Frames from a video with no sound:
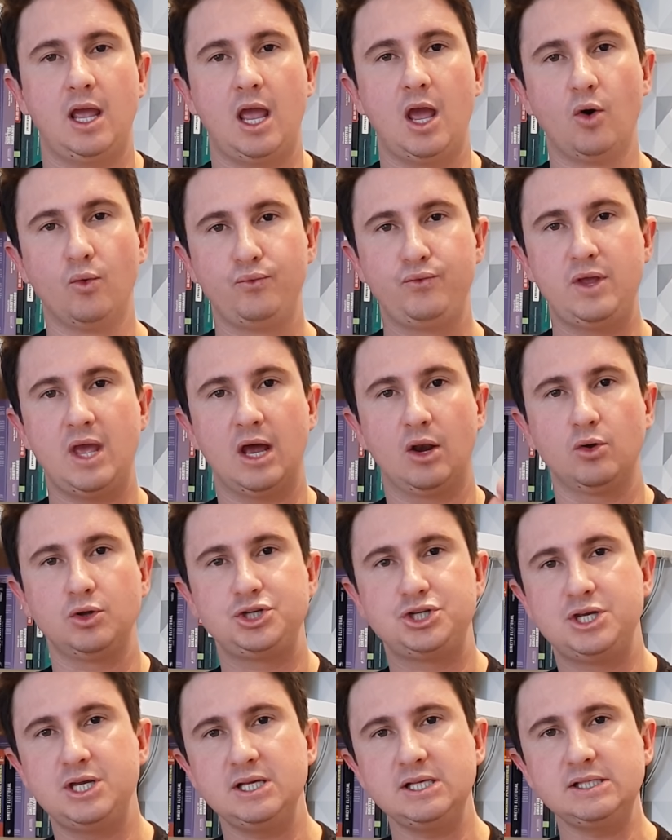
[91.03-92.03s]
Eu vi a
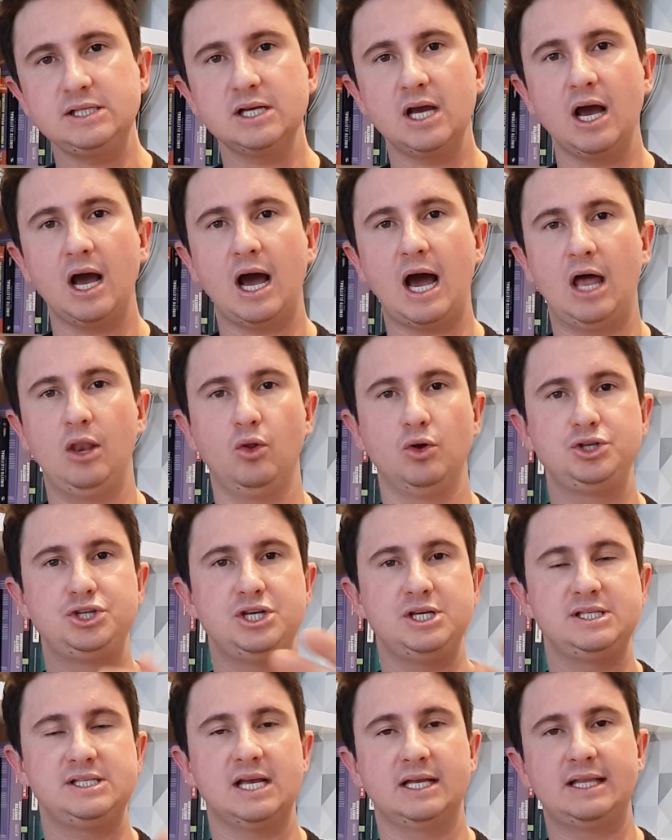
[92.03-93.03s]
notícia, a
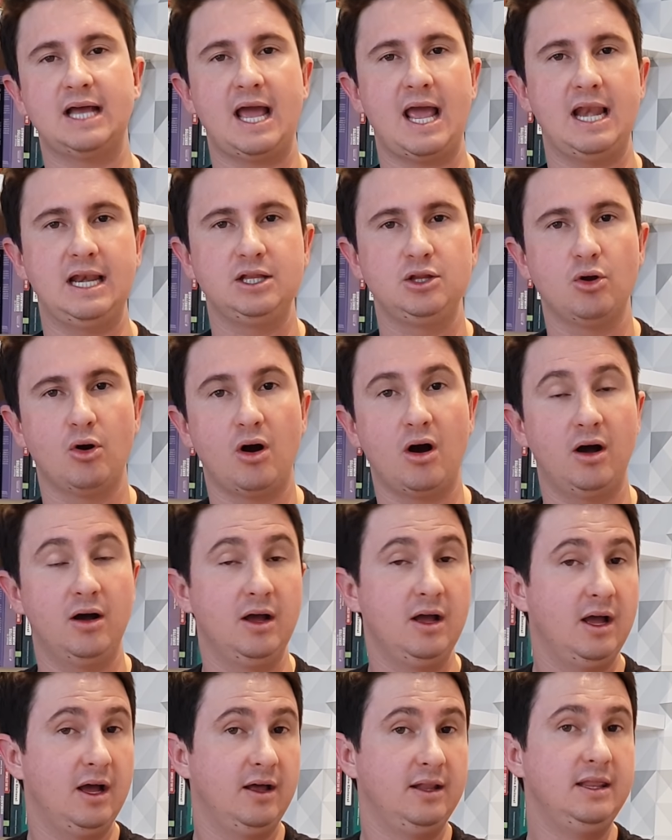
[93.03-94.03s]
notícia da LDO
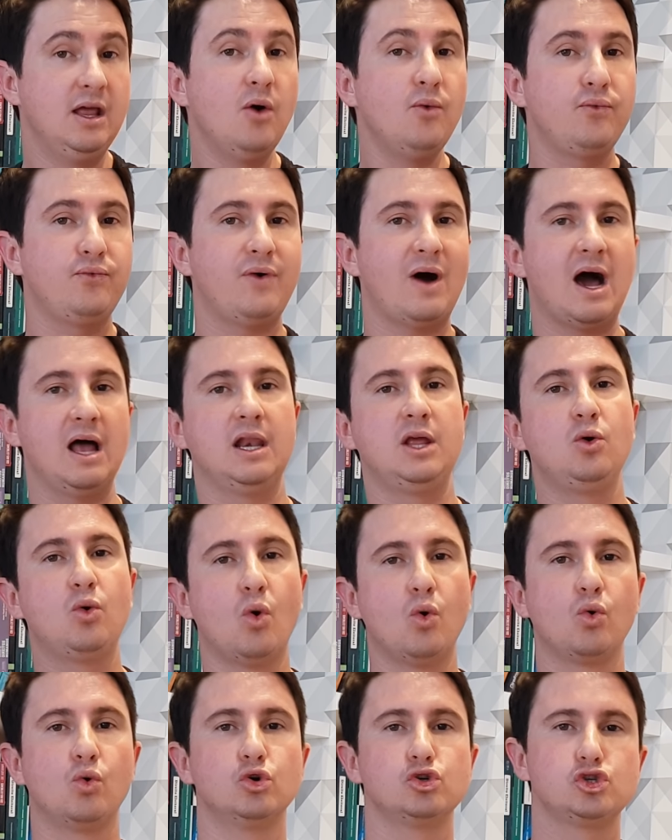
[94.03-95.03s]
não fala em
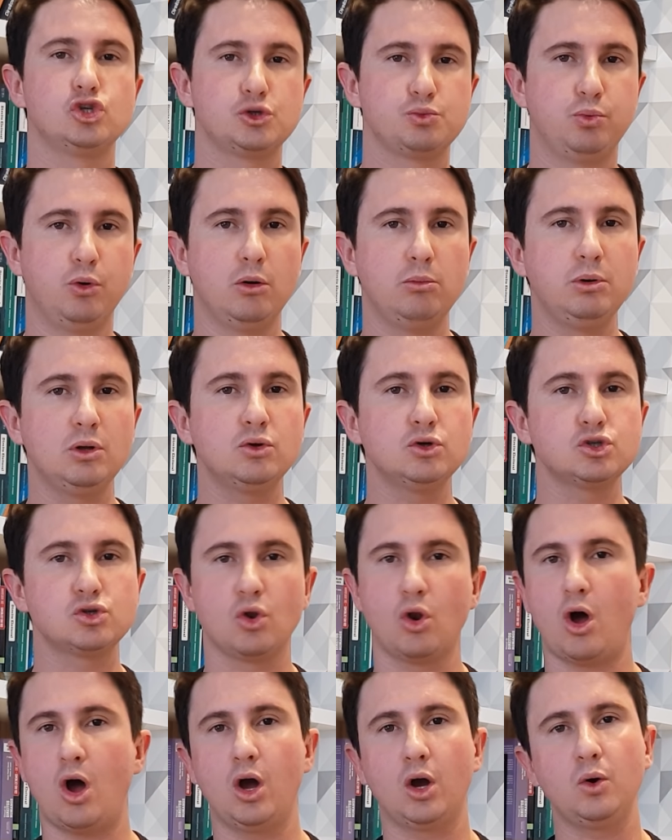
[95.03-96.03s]
concursos públicos,
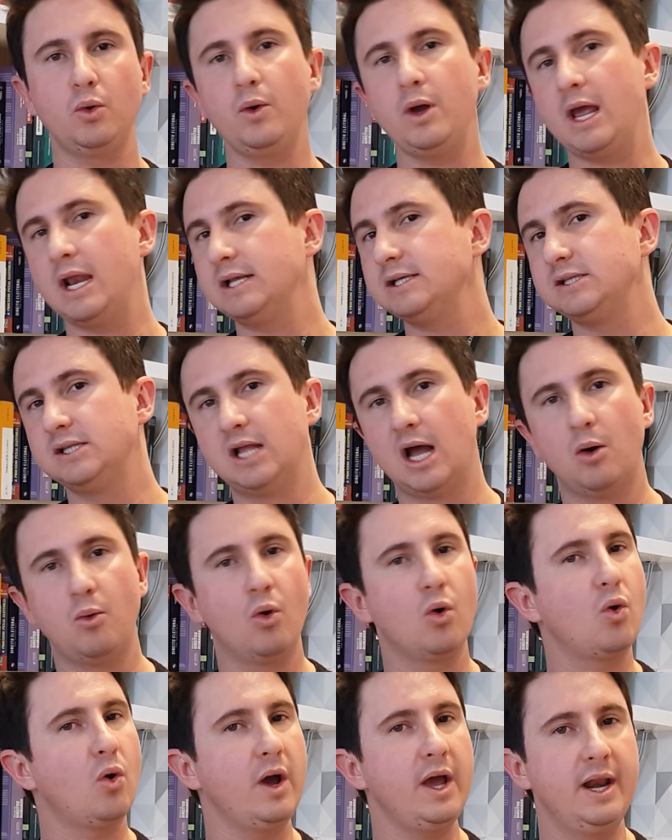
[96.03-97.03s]
logo eles não
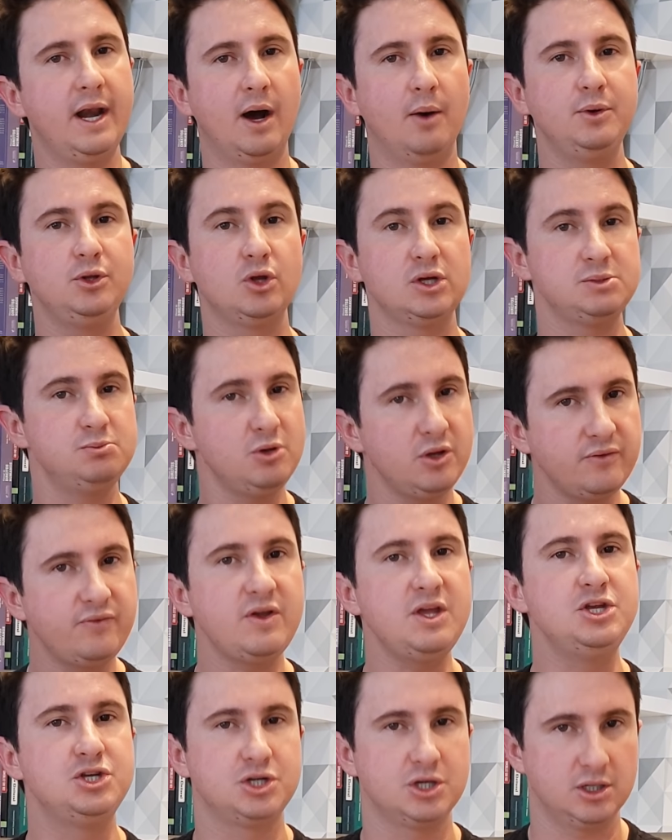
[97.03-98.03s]
ocorrerão em
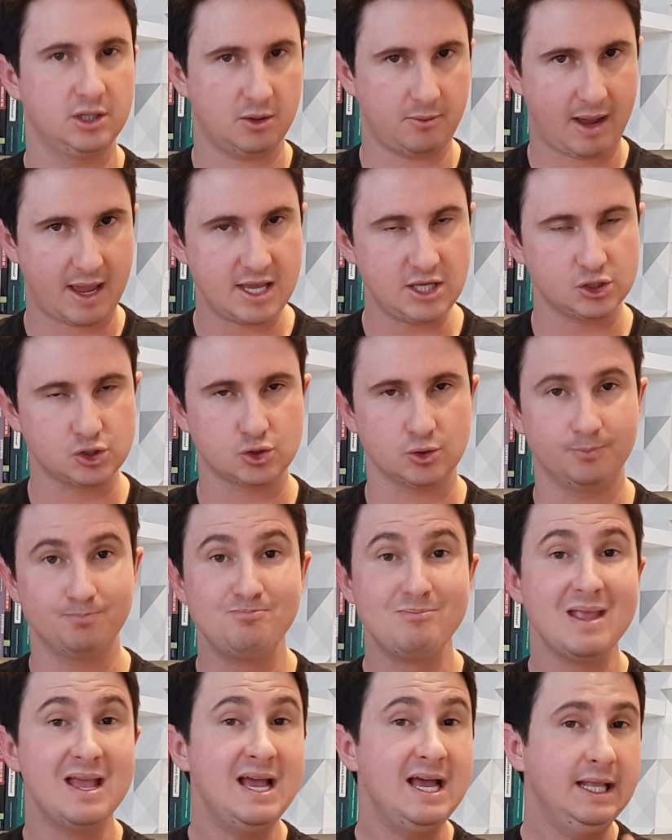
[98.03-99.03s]
2020, não é isso?
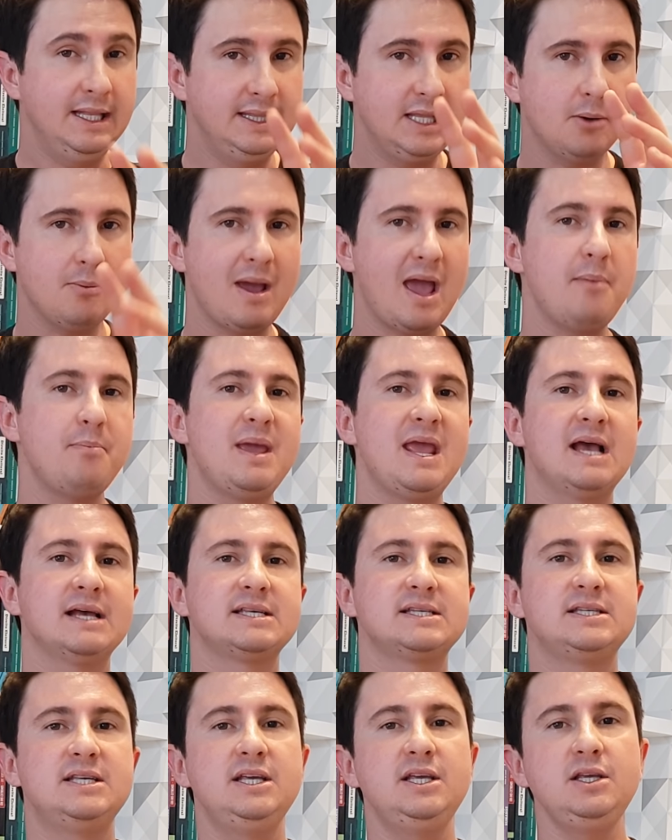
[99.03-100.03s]
Não é bem
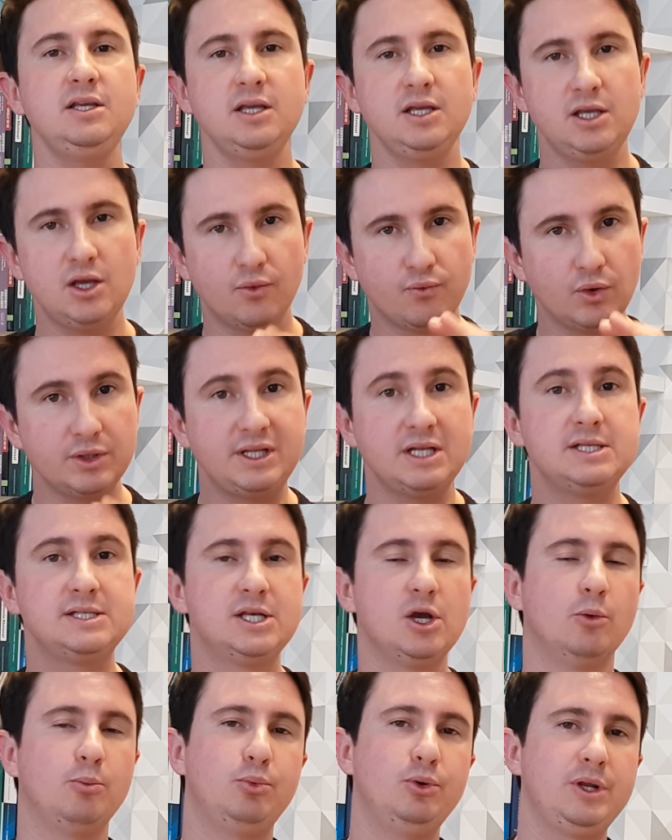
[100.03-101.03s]
assim e eu vou te
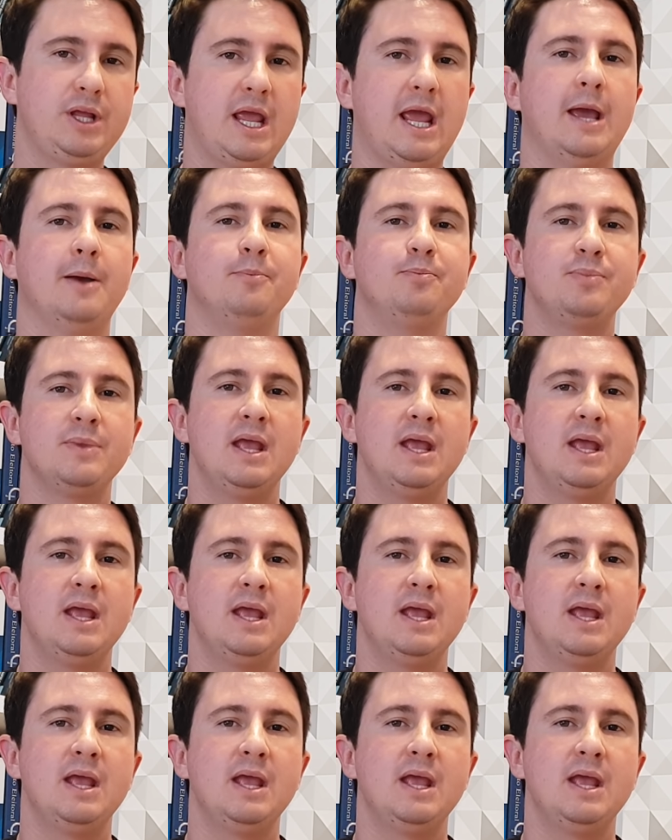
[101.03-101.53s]
dizer o porquê.